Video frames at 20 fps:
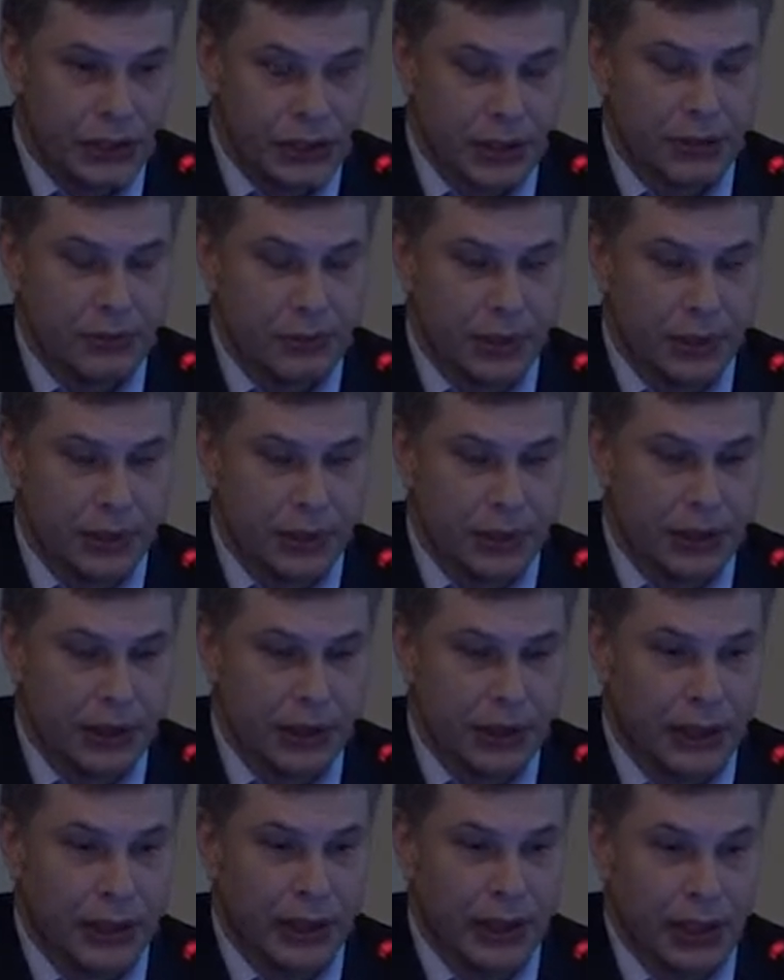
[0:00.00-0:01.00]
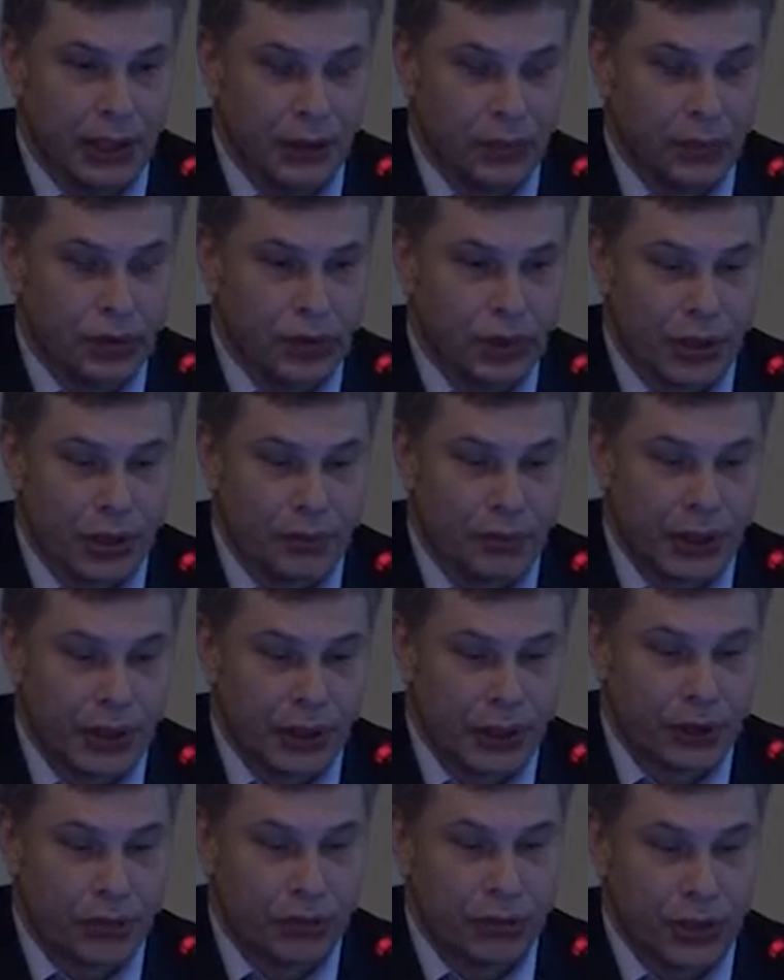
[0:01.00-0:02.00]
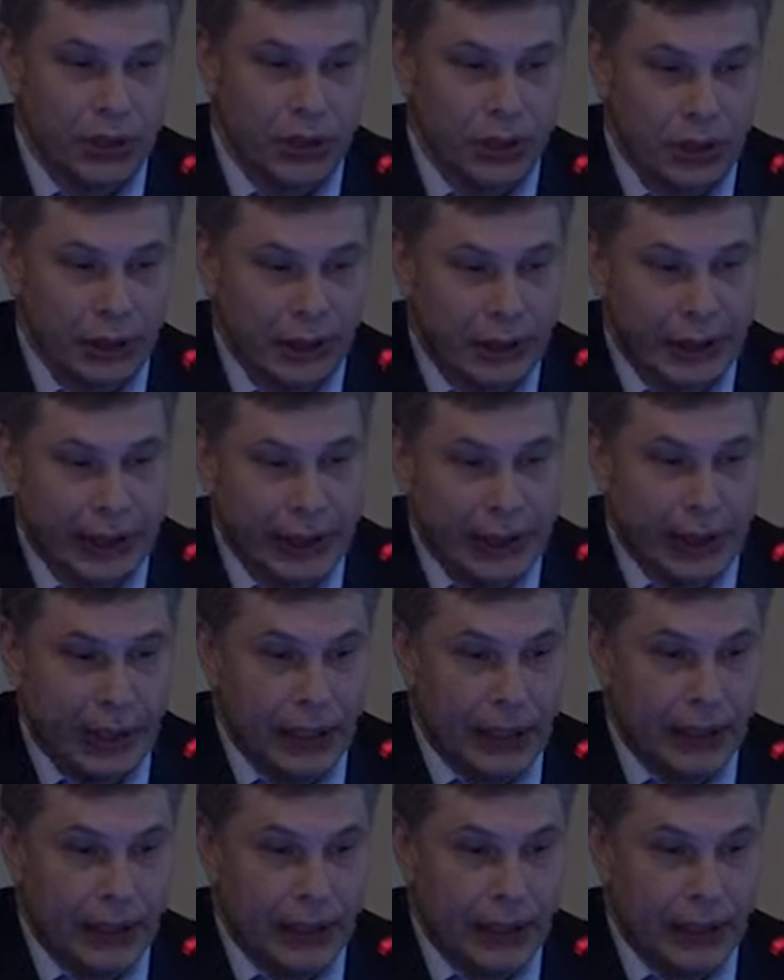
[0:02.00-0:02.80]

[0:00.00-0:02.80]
Ротация была на точке крепления грудине